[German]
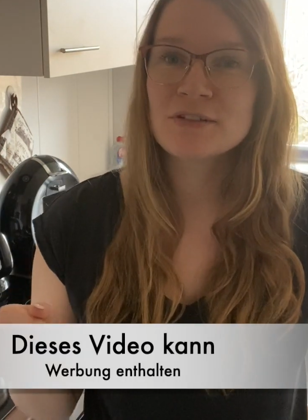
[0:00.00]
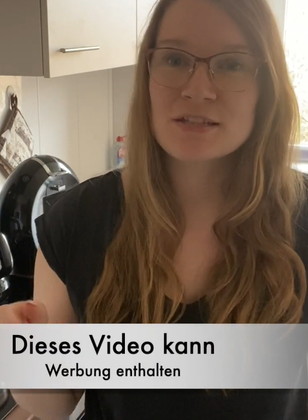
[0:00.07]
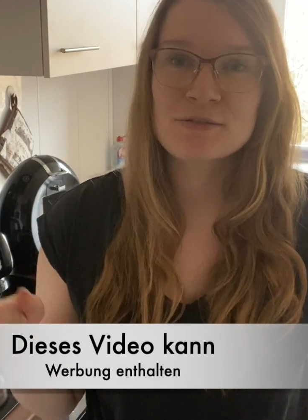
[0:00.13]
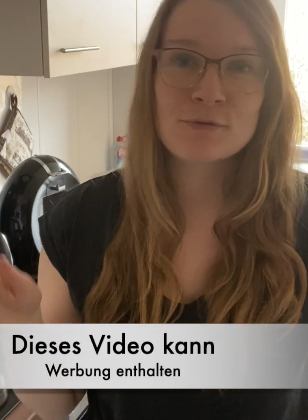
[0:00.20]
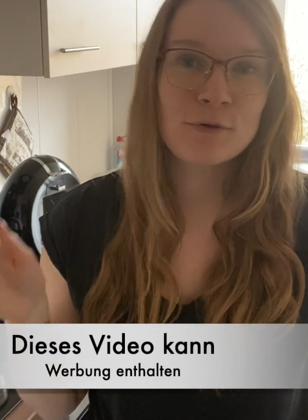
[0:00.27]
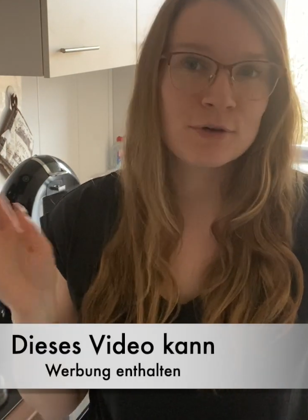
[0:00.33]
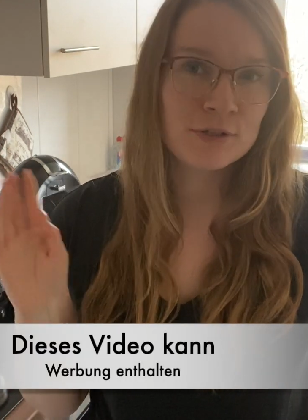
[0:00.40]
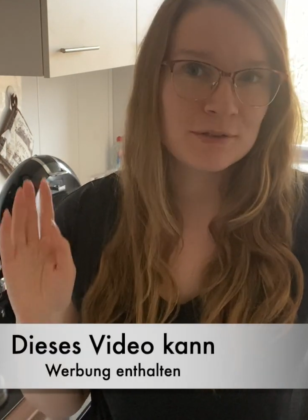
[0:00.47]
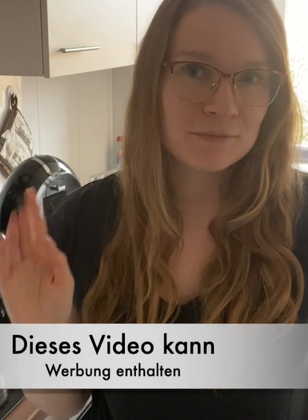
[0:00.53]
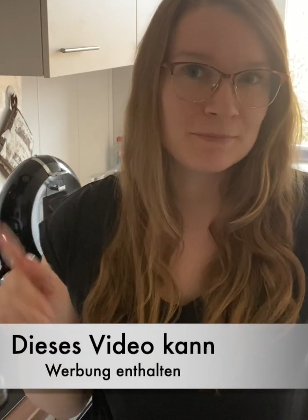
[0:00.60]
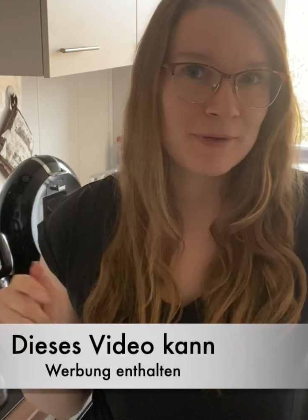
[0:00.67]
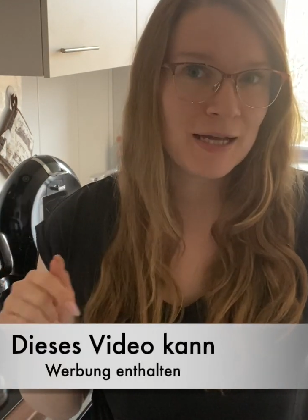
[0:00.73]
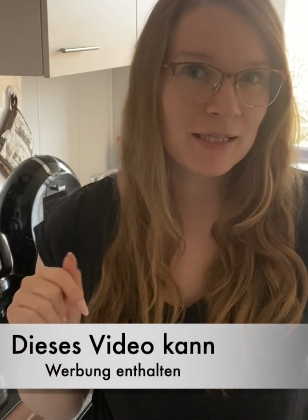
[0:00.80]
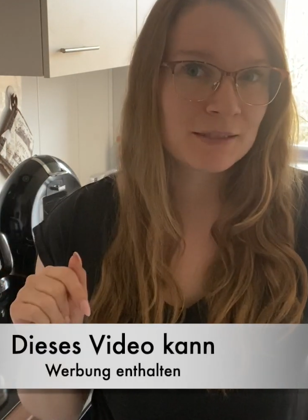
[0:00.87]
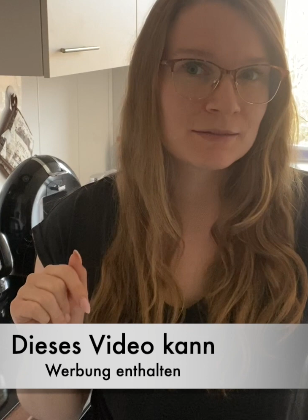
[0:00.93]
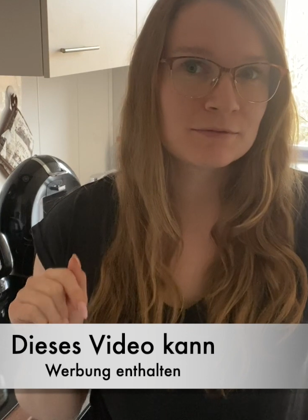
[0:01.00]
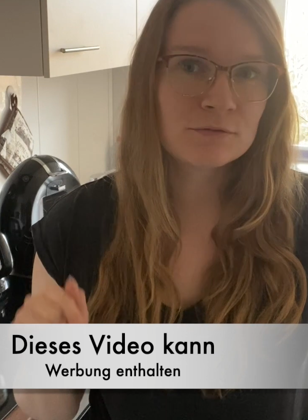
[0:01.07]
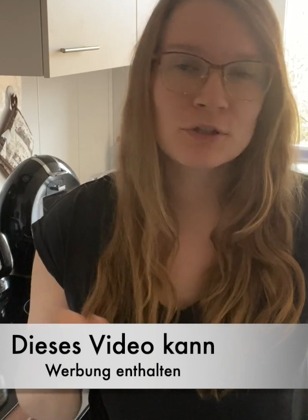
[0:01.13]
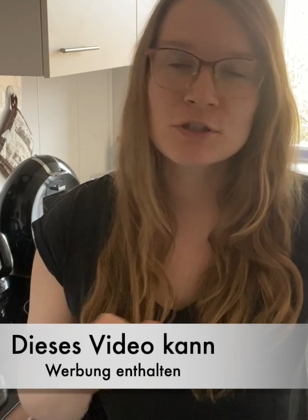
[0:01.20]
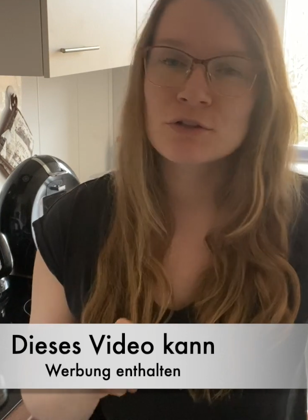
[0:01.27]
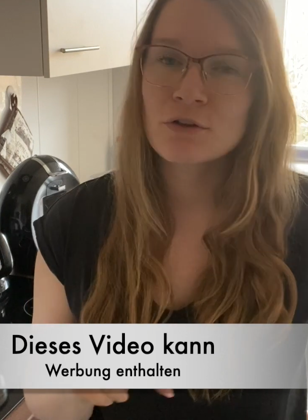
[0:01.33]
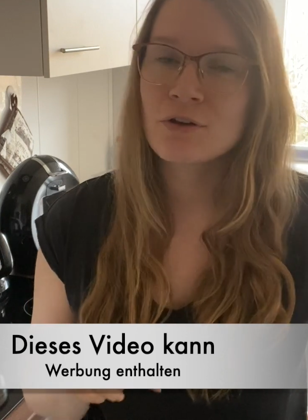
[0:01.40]
was wir heute machen,
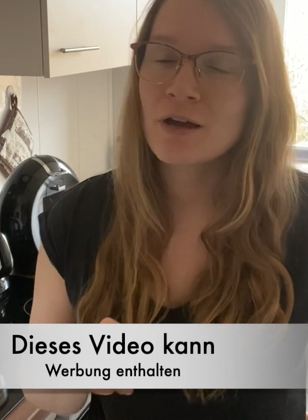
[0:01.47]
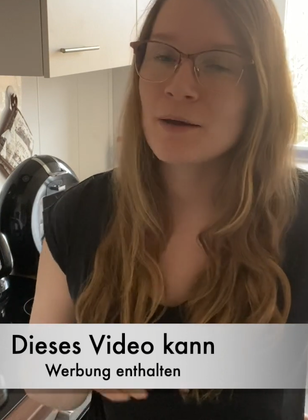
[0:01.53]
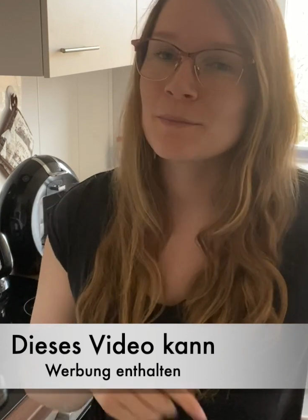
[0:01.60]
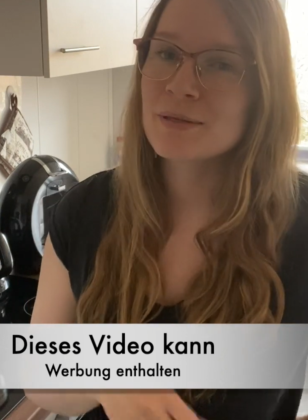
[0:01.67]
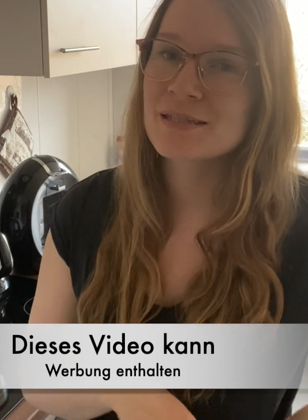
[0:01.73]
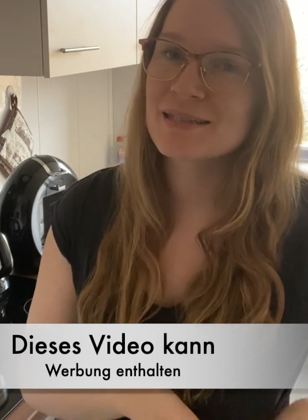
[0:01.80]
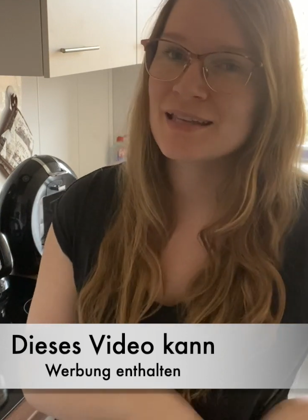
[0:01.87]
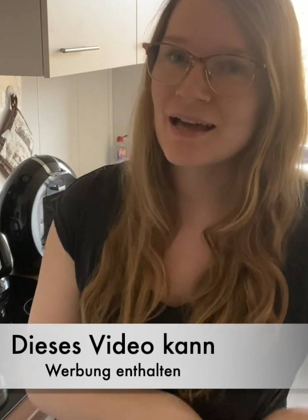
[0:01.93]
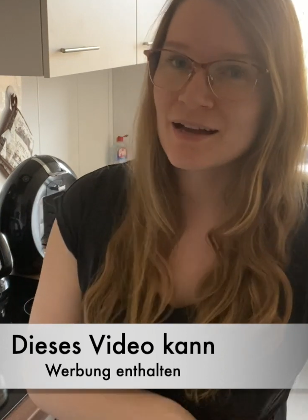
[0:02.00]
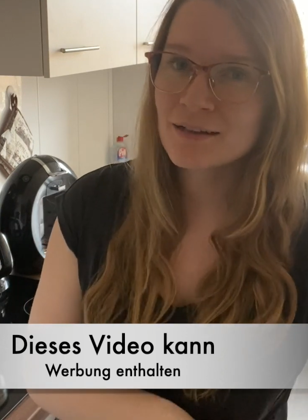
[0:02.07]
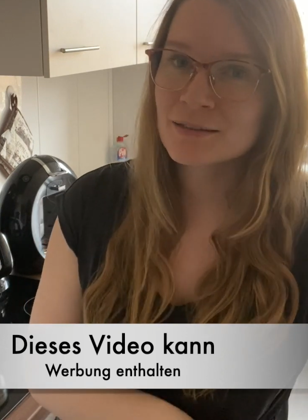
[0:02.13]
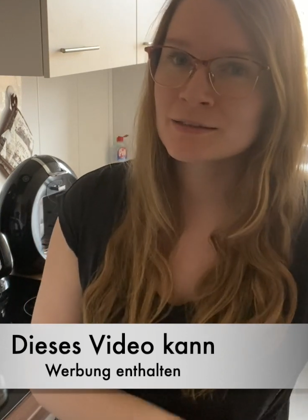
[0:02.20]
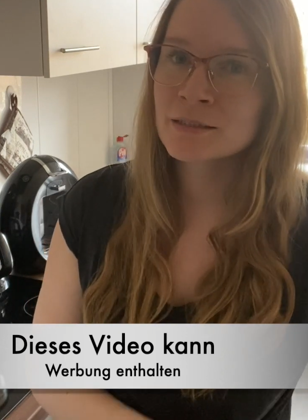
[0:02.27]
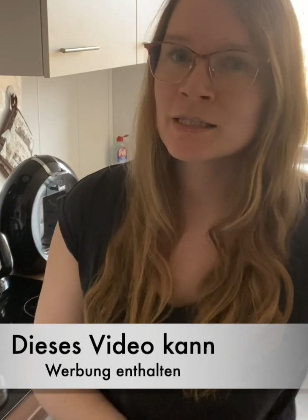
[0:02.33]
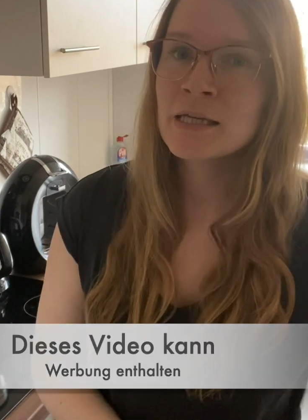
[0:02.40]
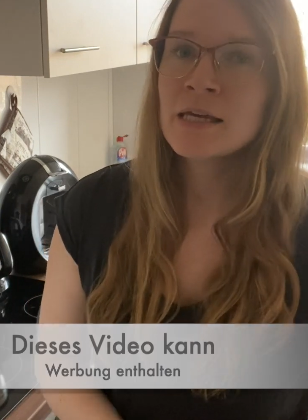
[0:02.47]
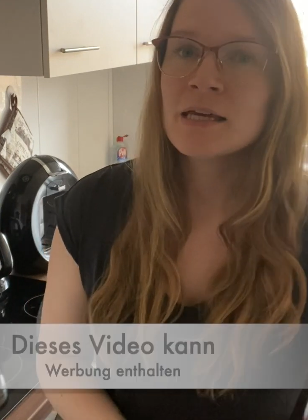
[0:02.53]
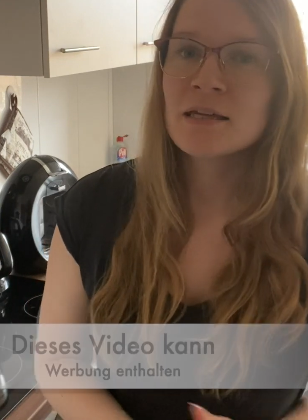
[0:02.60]
wollte ich ja noch einmal sagen,